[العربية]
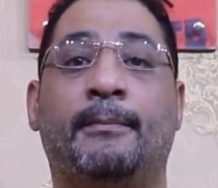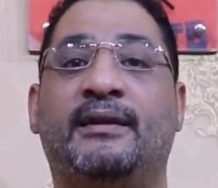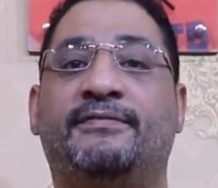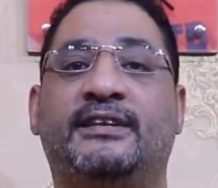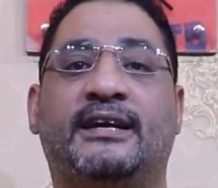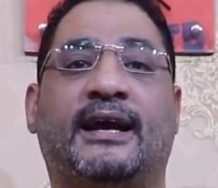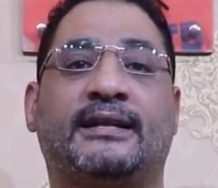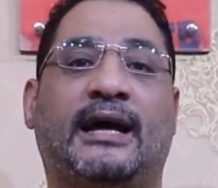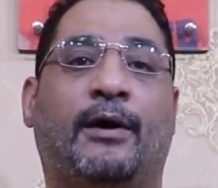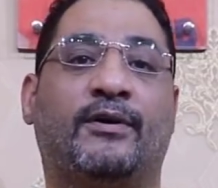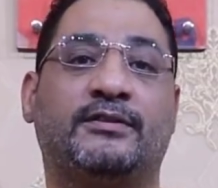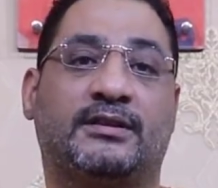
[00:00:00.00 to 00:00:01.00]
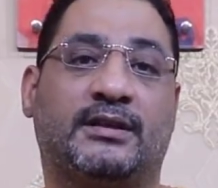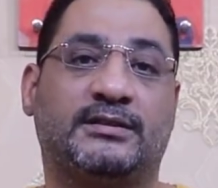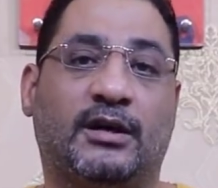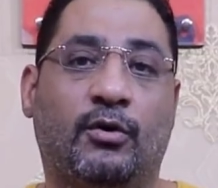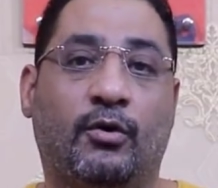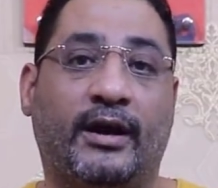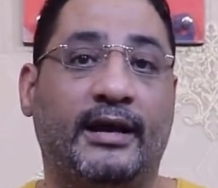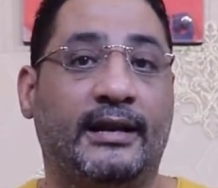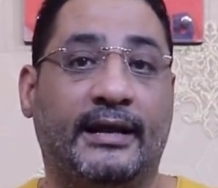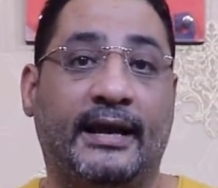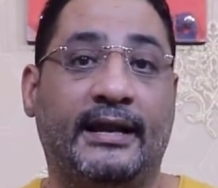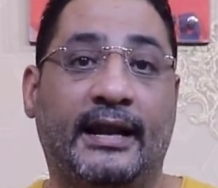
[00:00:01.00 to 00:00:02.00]
بنفتكر دعوات التظاهر
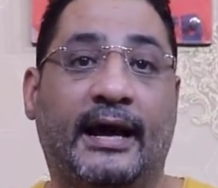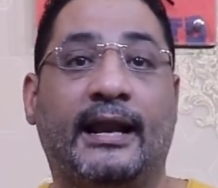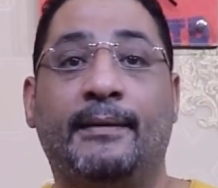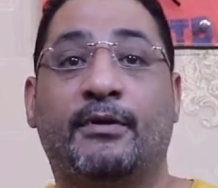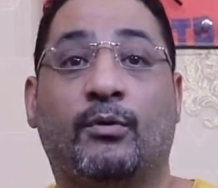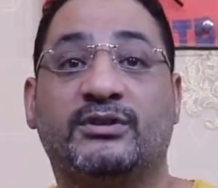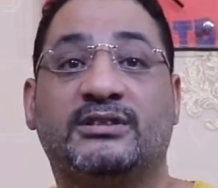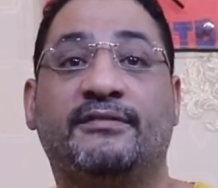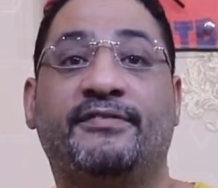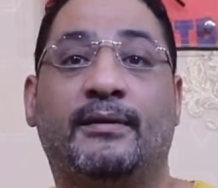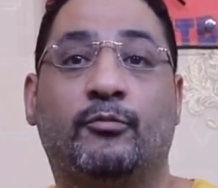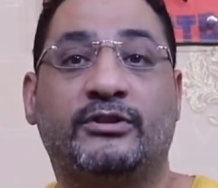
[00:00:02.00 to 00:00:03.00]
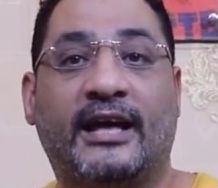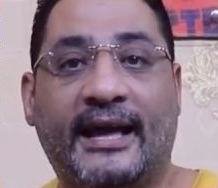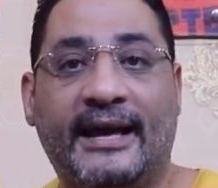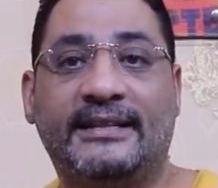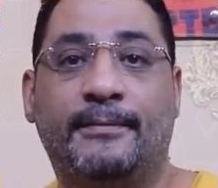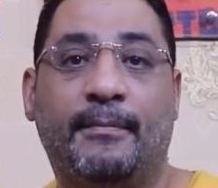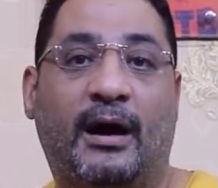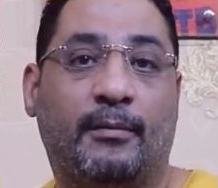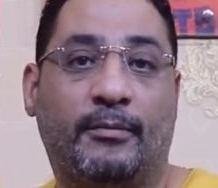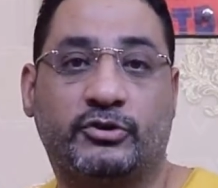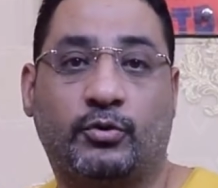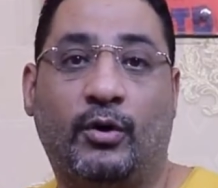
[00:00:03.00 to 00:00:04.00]
اللي كان الإعلام الوظيفي المتخادم مع
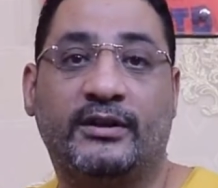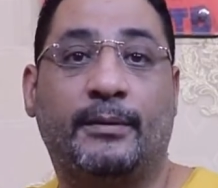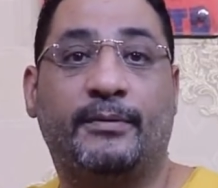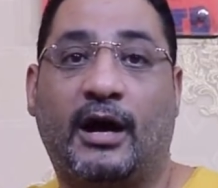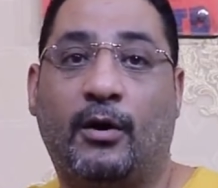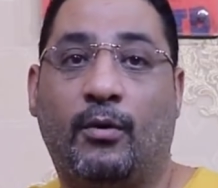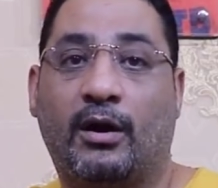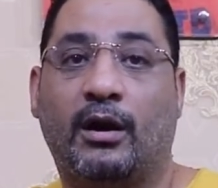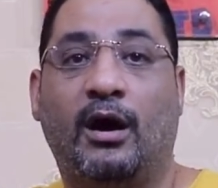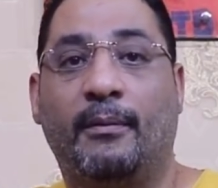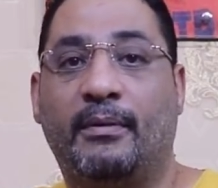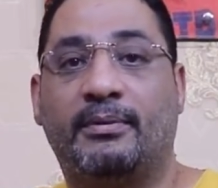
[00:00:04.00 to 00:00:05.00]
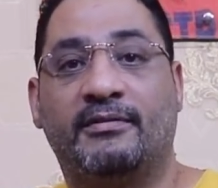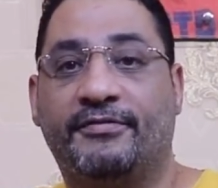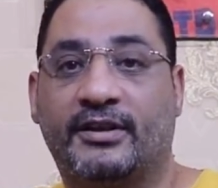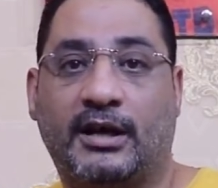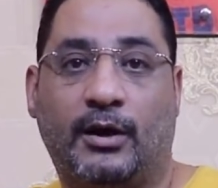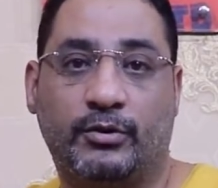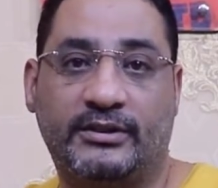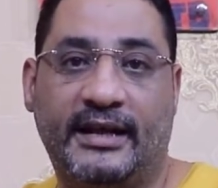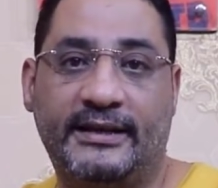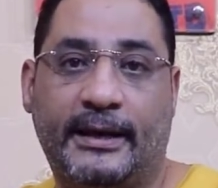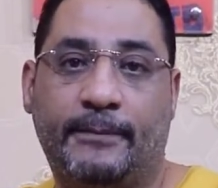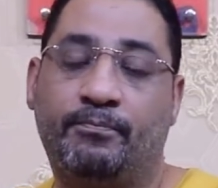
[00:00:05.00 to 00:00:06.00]
المشروع ده بيروج لها ما بين فترة
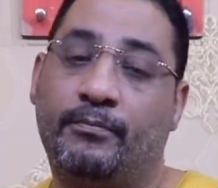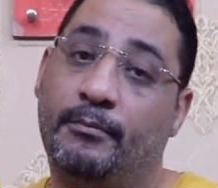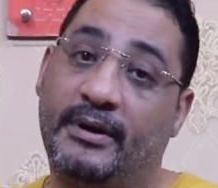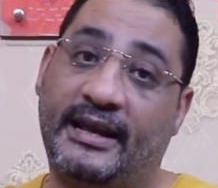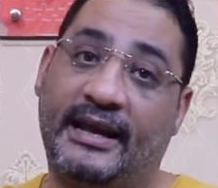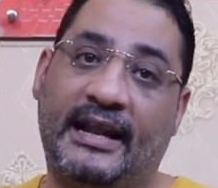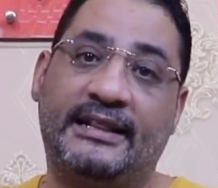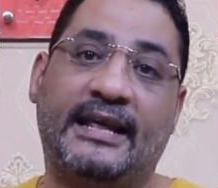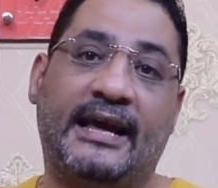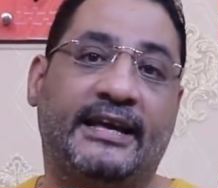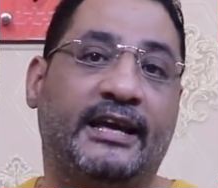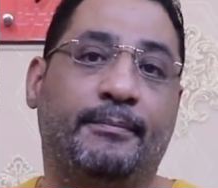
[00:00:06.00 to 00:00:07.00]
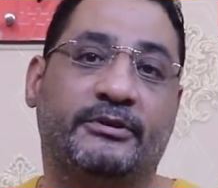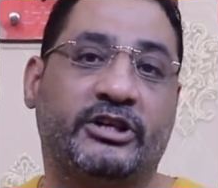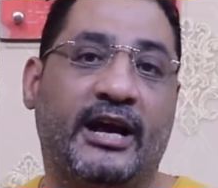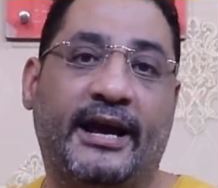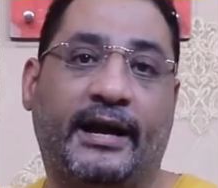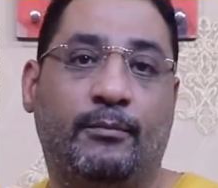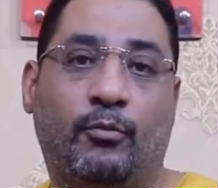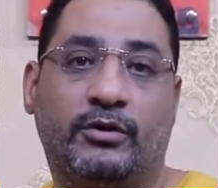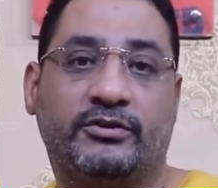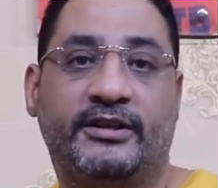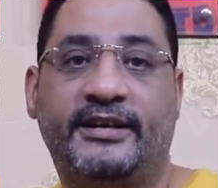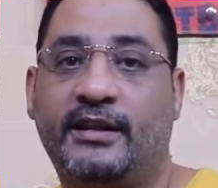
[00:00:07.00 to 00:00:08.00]
والتانية من خلال تأجيج مشاعر
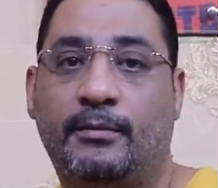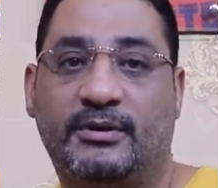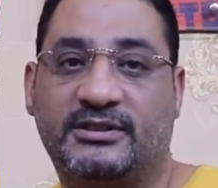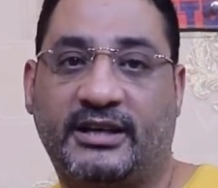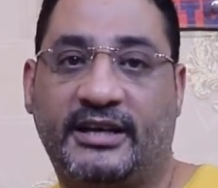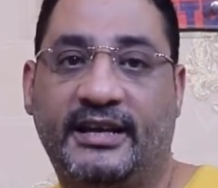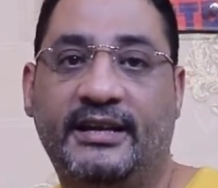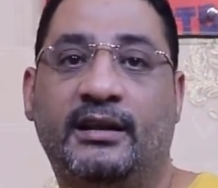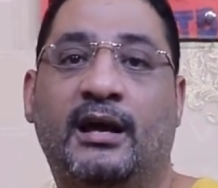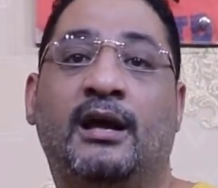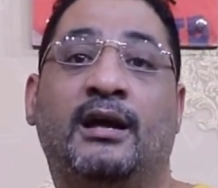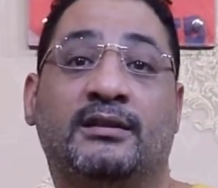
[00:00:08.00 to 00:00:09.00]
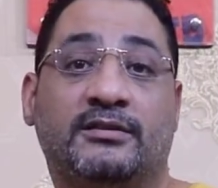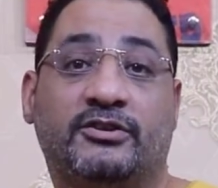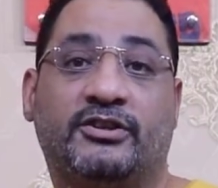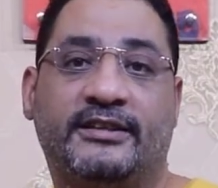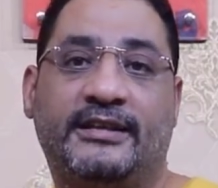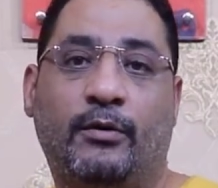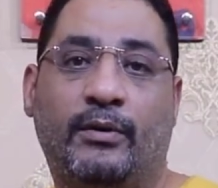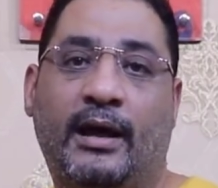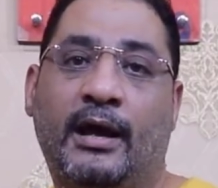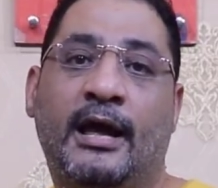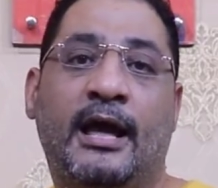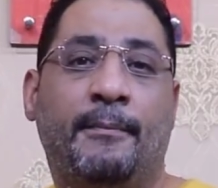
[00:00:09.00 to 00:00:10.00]
المواطنين المصريين ضد
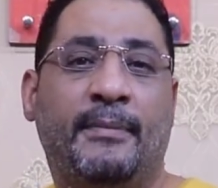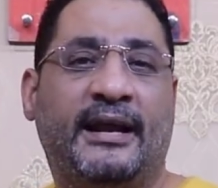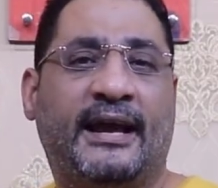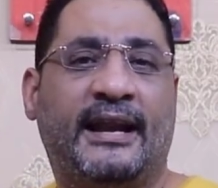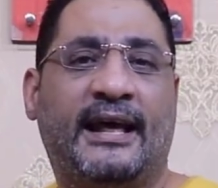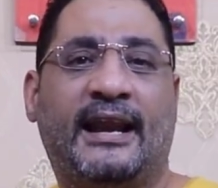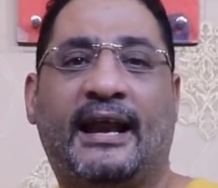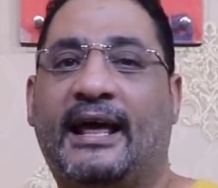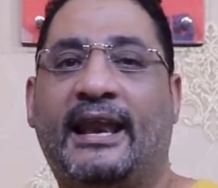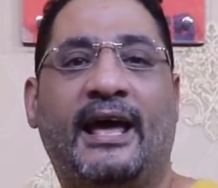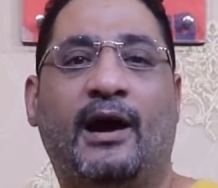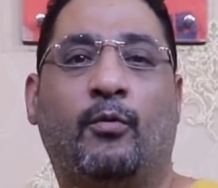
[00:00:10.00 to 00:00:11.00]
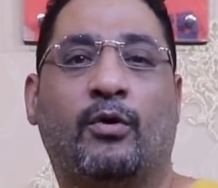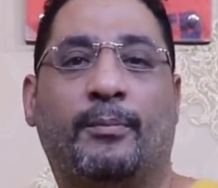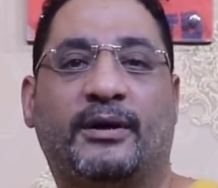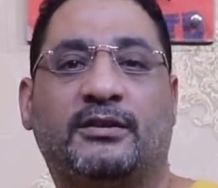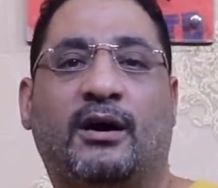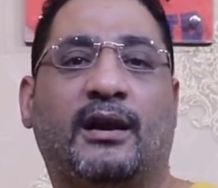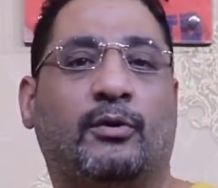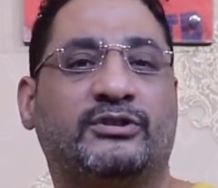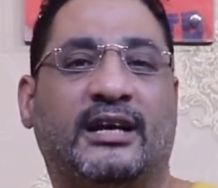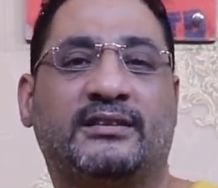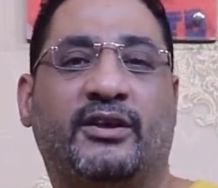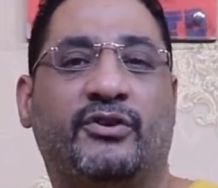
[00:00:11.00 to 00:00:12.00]
الدولة من خلال الغلاء والبطالة
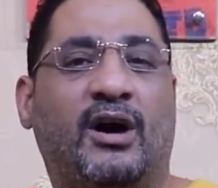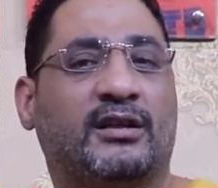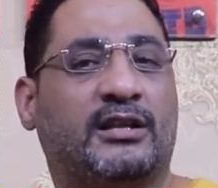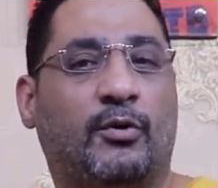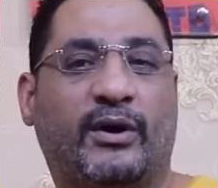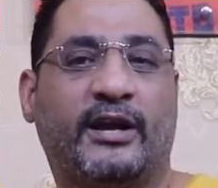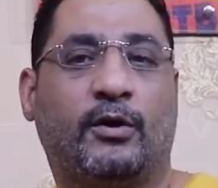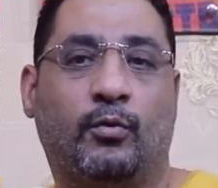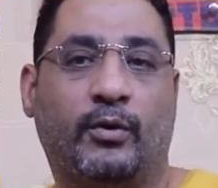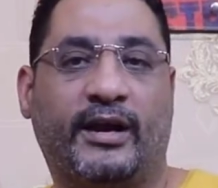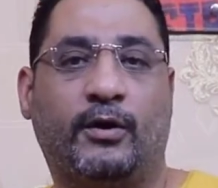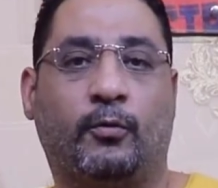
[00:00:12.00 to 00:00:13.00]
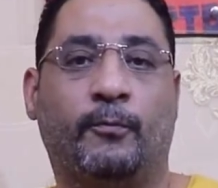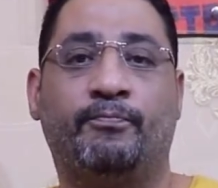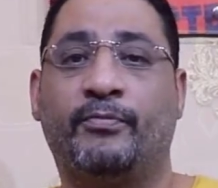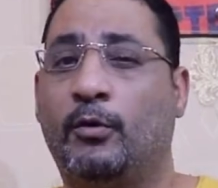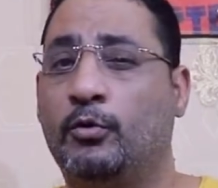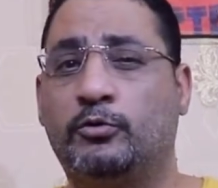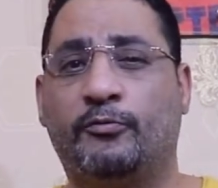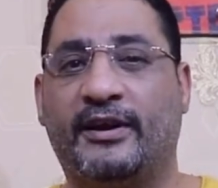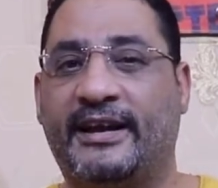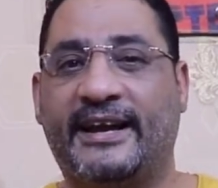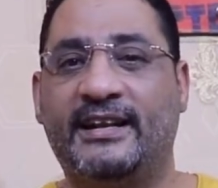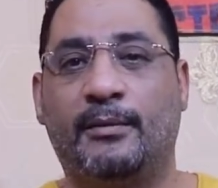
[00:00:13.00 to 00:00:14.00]
وسد النهضة وغيره وغيره وانتوا
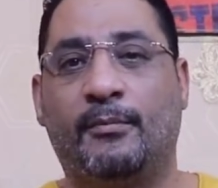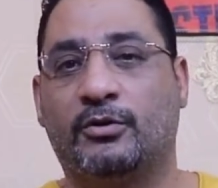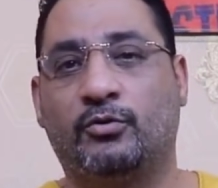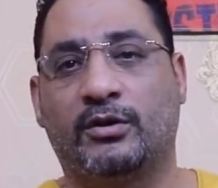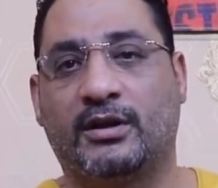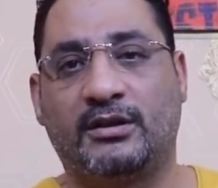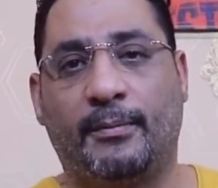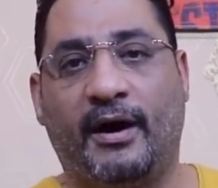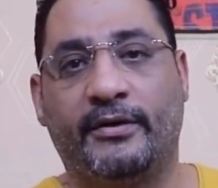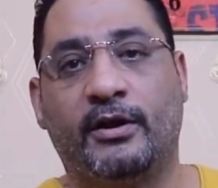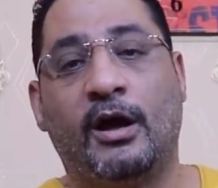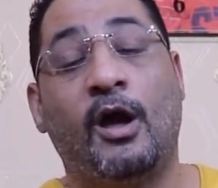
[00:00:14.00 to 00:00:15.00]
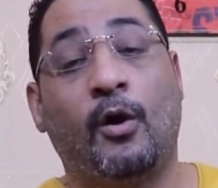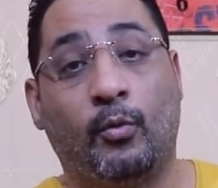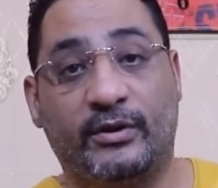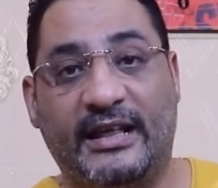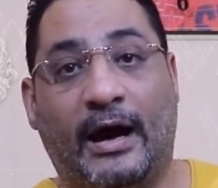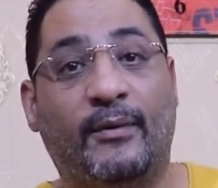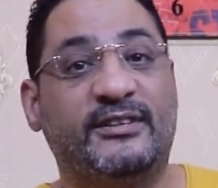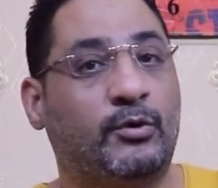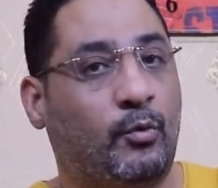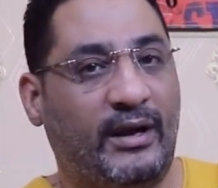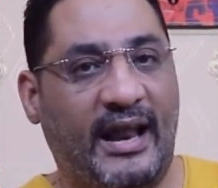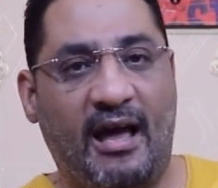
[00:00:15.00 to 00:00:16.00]
فاكرين الموضوع ده طبعا والدعوات
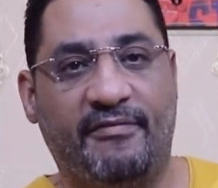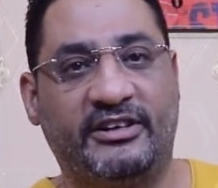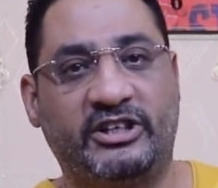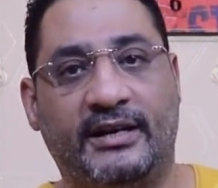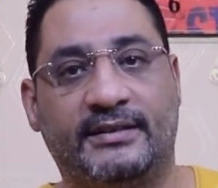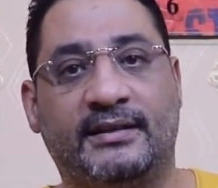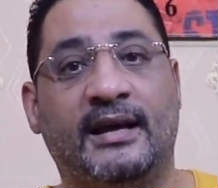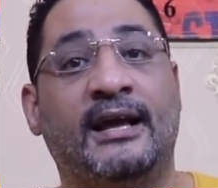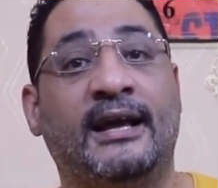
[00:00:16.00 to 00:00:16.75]
دي كلها فشلت